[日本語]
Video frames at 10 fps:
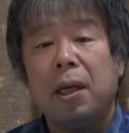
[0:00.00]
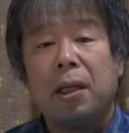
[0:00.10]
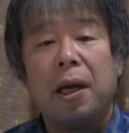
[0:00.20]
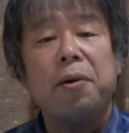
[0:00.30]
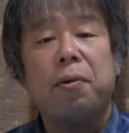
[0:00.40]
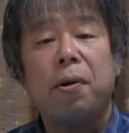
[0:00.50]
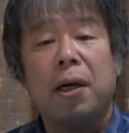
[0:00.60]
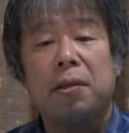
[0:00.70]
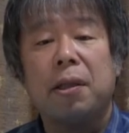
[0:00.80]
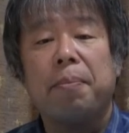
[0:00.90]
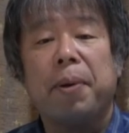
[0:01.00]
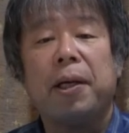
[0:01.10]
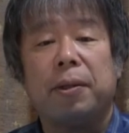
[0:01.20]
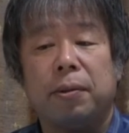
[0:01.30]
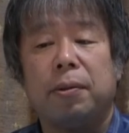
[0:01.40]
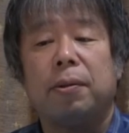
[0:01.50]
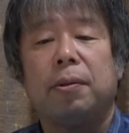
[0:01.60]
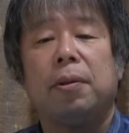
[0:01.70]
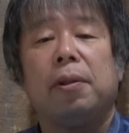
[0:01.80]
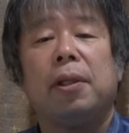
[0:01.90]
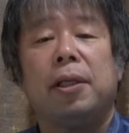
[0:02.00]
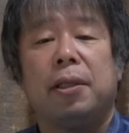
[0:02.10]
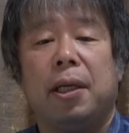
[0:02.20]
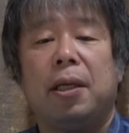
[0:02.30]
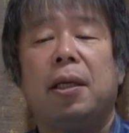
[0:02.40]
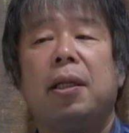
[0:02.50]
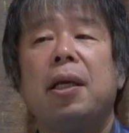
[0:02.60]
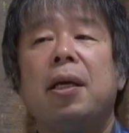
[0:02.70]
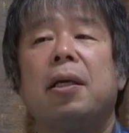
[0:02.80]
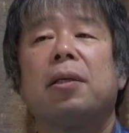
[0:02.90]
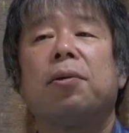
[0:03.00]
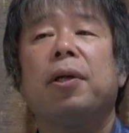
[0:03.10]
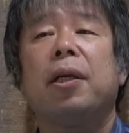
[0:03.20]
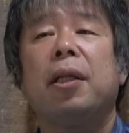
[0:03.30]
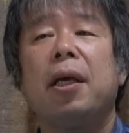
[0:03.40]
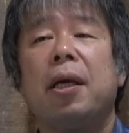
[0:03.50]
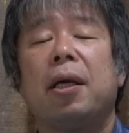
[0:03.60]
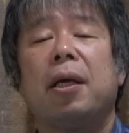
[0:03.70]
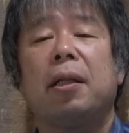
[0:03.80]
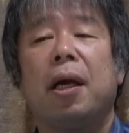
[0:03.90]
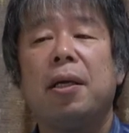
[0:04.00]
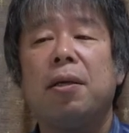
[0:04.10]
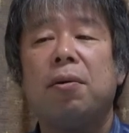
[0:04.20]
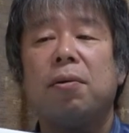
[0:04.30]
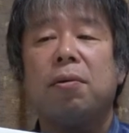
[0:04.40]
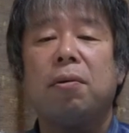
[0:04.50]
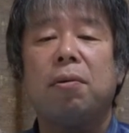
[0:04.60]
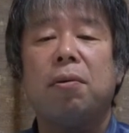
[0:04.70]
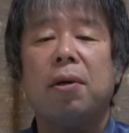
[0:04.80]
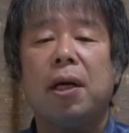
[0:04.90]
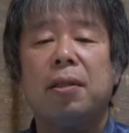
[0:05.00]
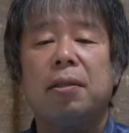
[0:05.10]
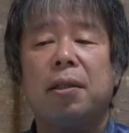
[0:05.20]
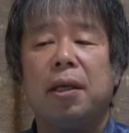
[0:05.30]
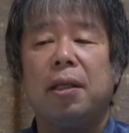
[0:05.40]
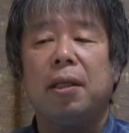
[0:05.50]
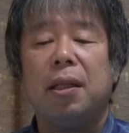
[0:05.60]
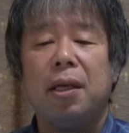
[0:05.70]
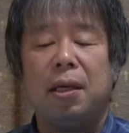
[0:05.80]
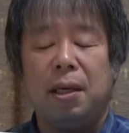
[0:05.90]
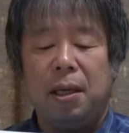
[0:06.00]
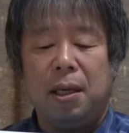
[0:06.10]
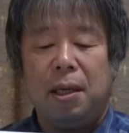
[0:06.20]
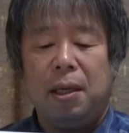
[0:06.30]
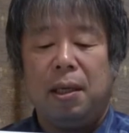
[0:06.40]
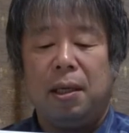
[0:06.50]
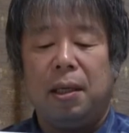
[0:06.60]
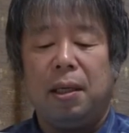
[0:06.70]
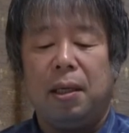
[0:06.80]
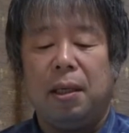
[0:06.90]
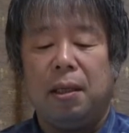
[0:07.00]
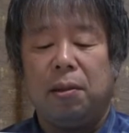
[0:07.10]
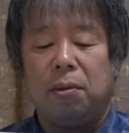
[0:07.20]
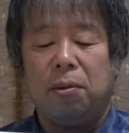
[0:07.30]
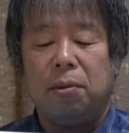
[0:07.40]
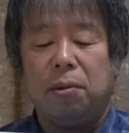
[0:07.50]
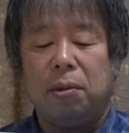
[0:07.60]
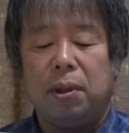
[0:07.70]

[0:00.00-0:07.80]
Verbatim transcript: 太陽光発電パネルですねでそれで太陽光発電で、えー、っと